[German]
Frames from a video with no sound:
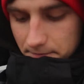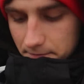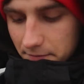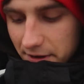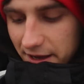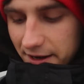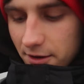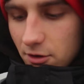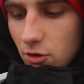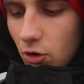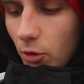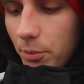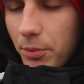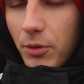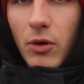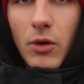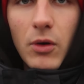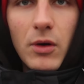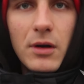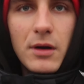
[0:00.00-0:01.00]
meine
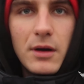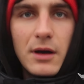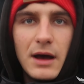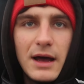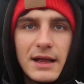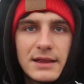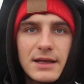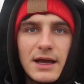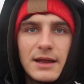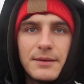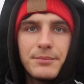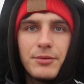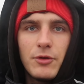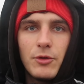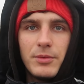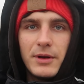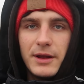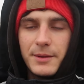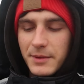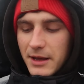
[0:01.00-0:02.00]
GoPro hat gerade ein
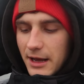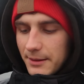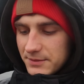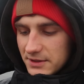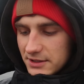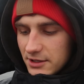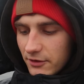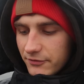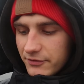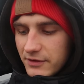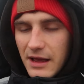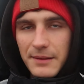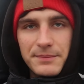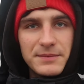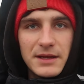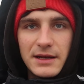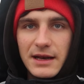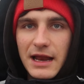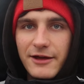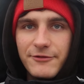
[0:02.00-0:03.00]
Problem gehabt. Ich hoffe, ihr
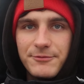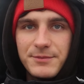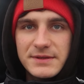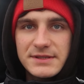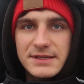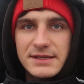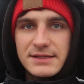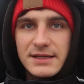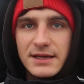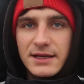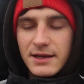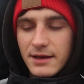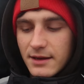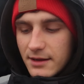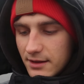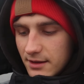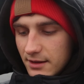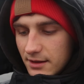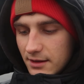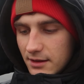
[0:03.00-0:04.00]
habt den live bis gesehen.
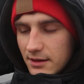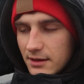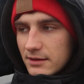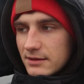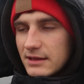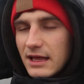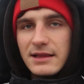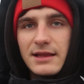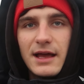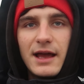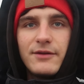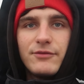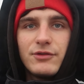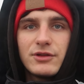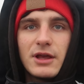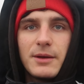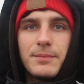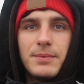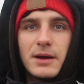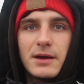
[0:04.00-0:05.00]
Datei
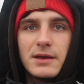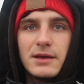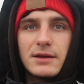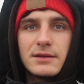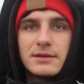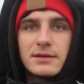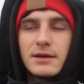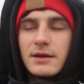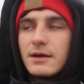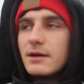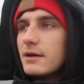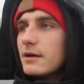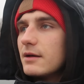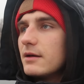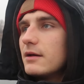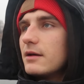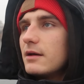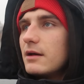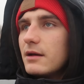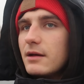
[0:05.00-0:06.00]
wird repariert.
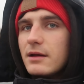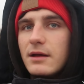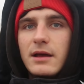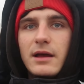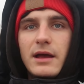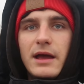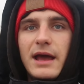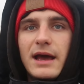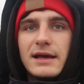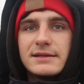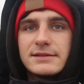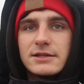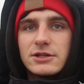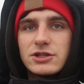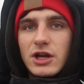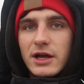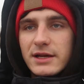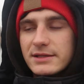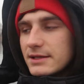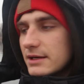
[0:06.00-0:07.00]
Erste
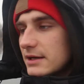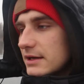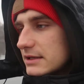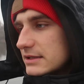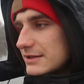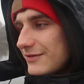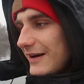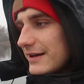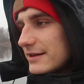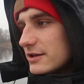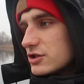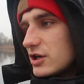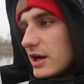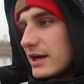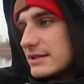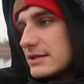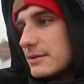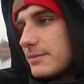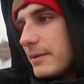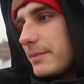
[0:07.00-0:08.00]
Scheiße. Zweite
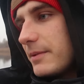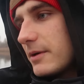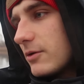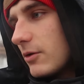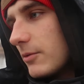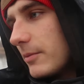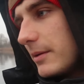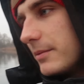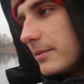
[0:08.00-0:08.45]
Scheiße, Papa, guck